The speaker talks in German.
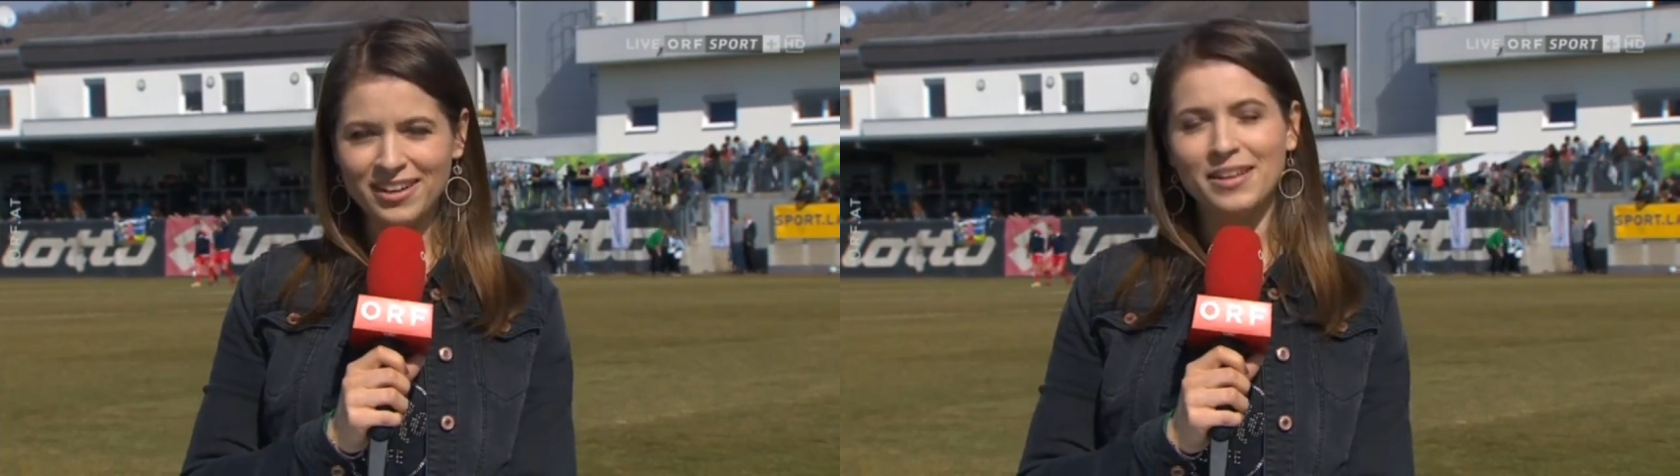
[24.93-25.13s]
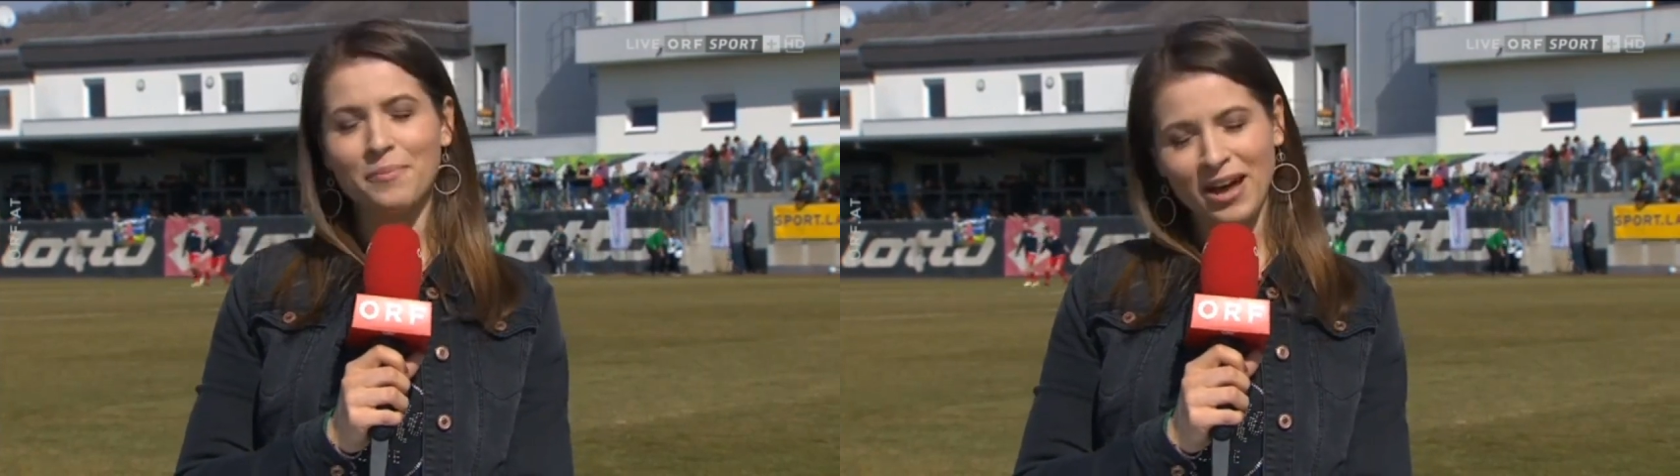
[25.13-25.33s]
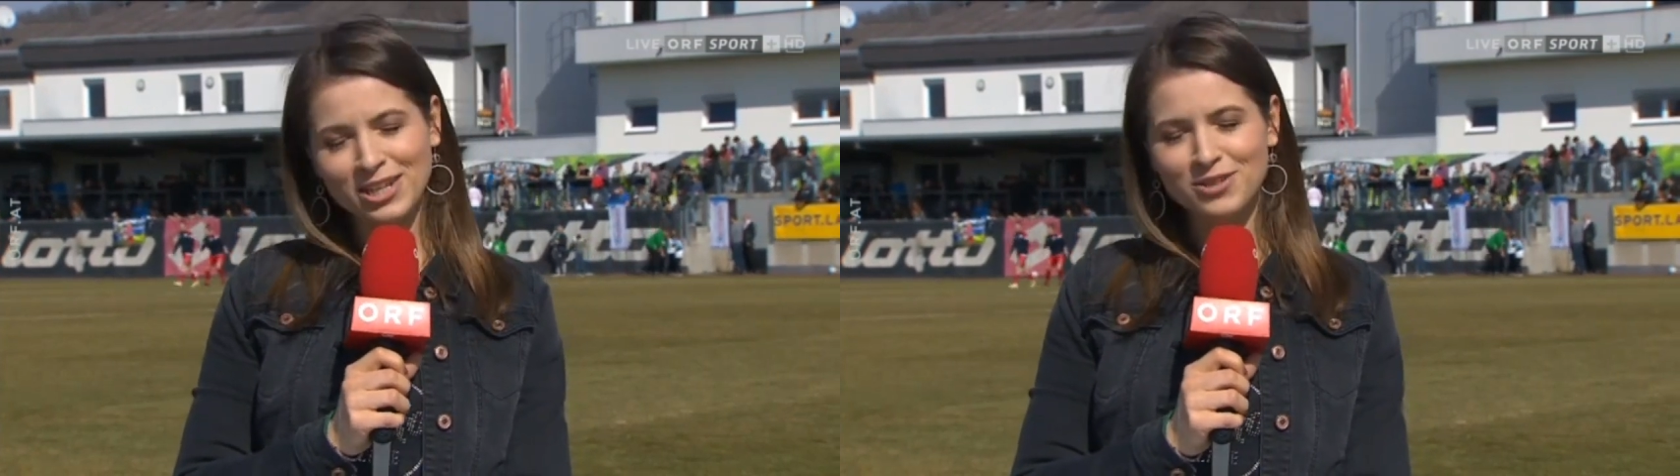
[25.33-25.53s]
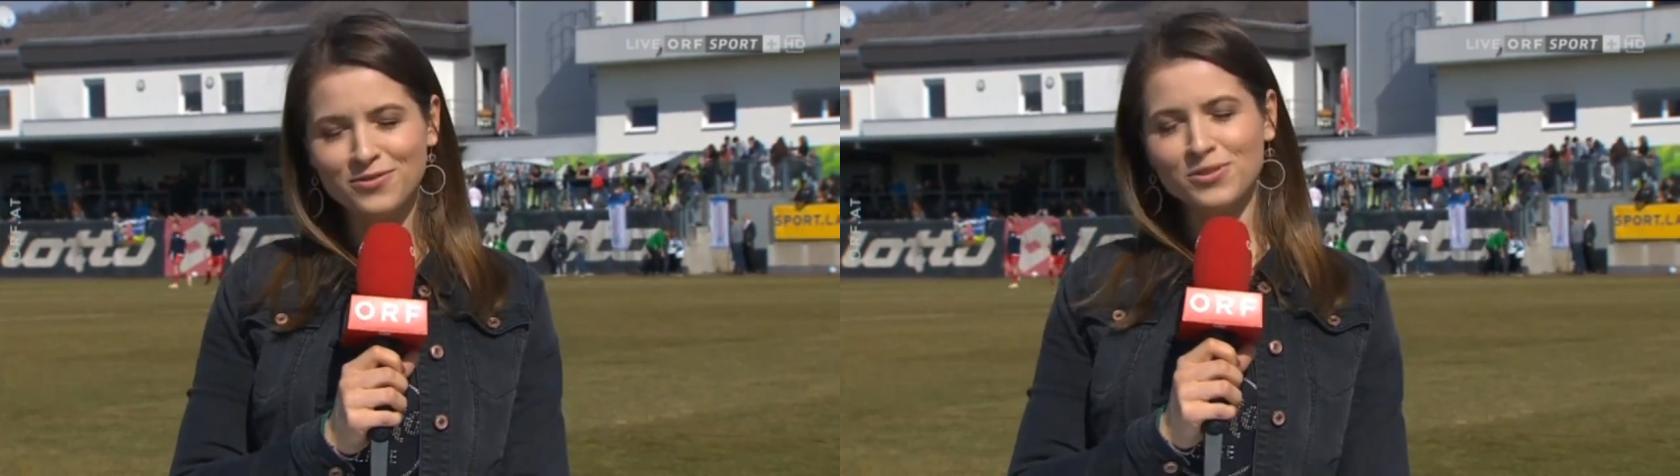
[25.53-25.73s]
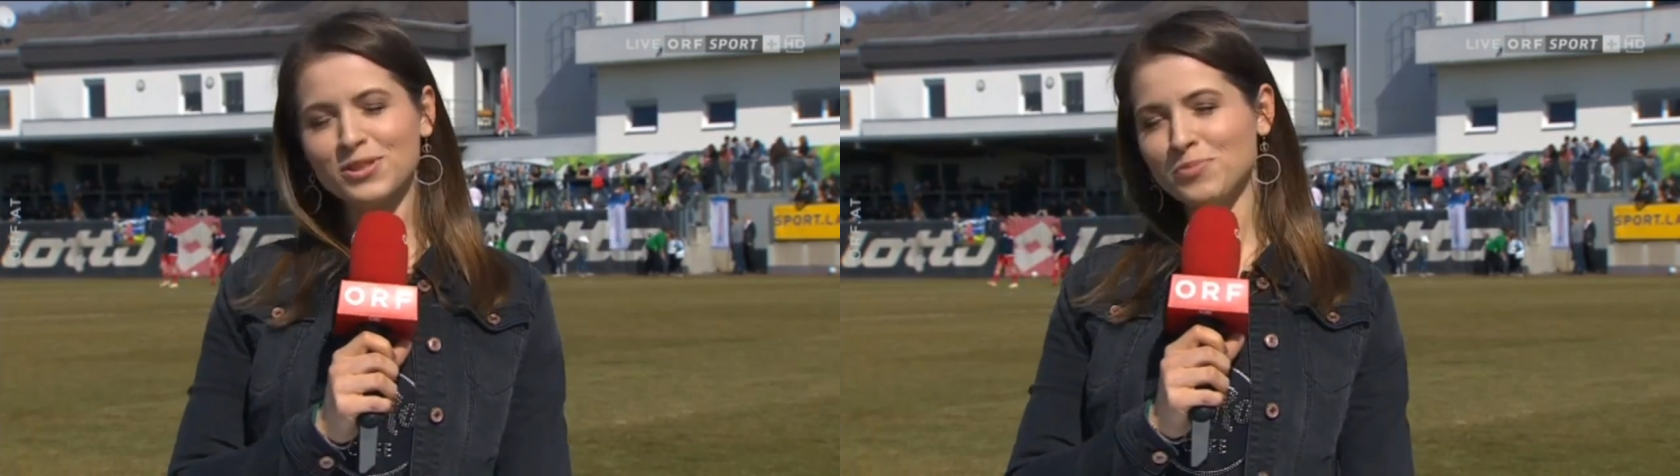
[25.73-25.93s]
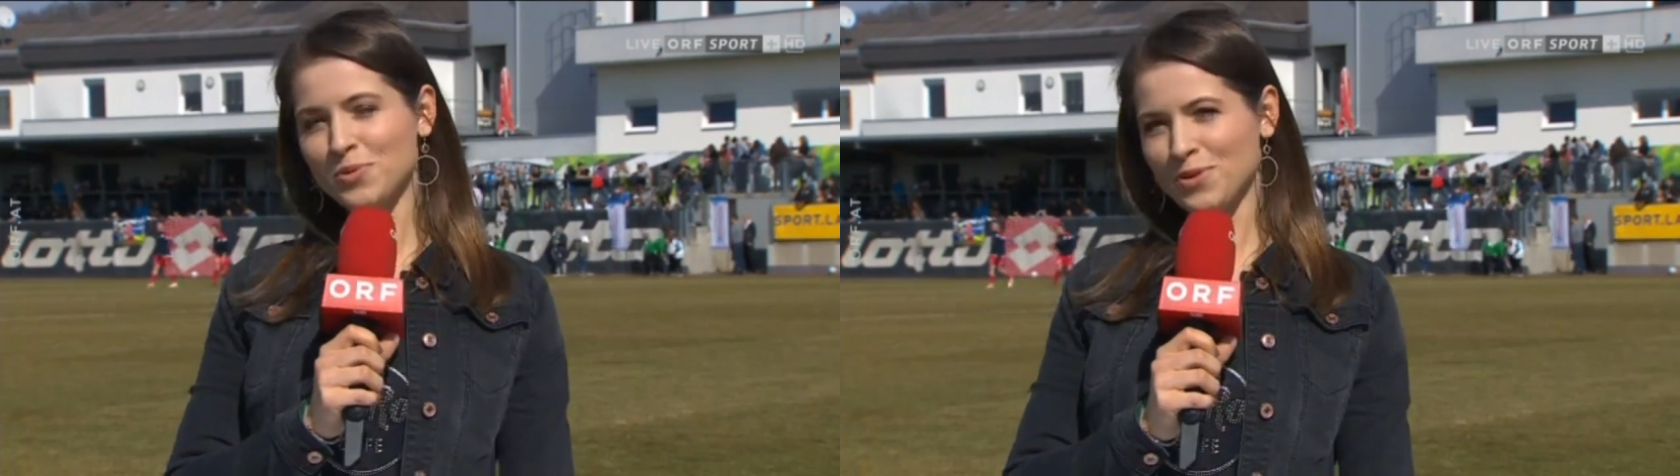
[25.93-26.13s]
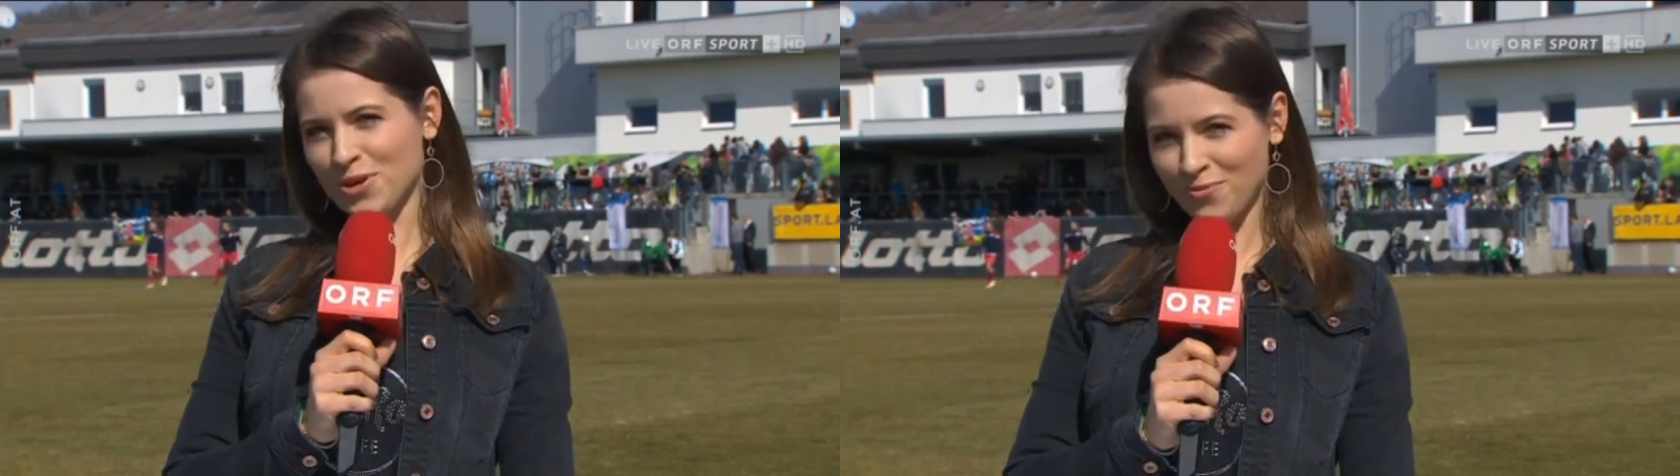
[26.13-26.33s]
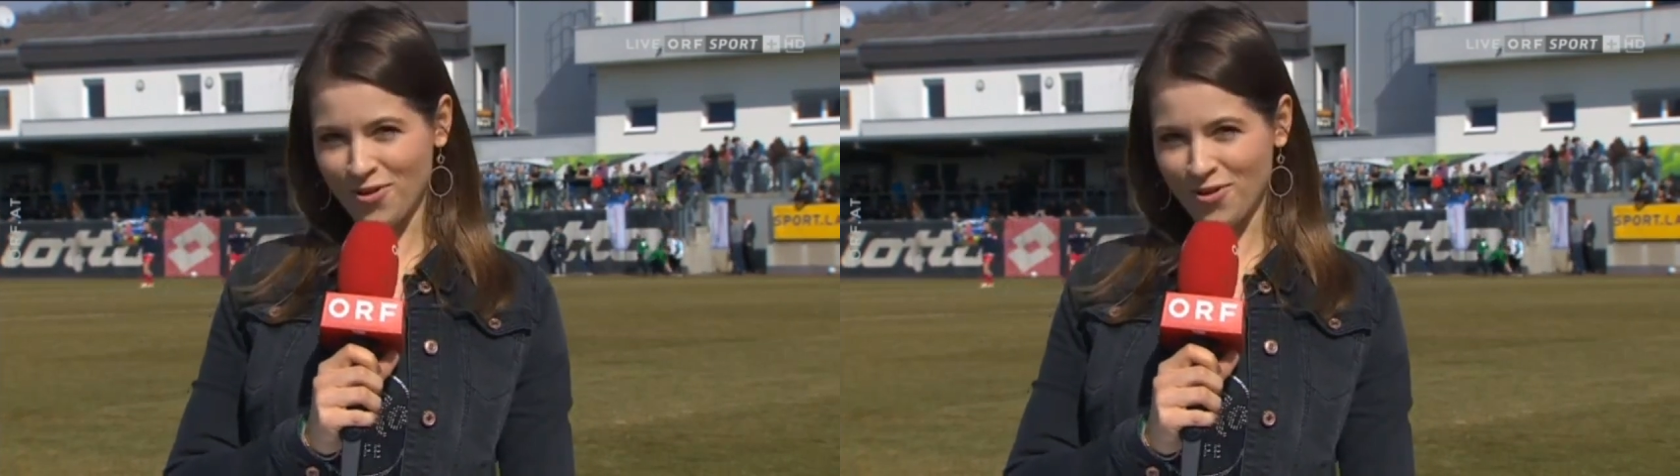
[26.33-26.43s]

er der Mannschaft und dem Publikum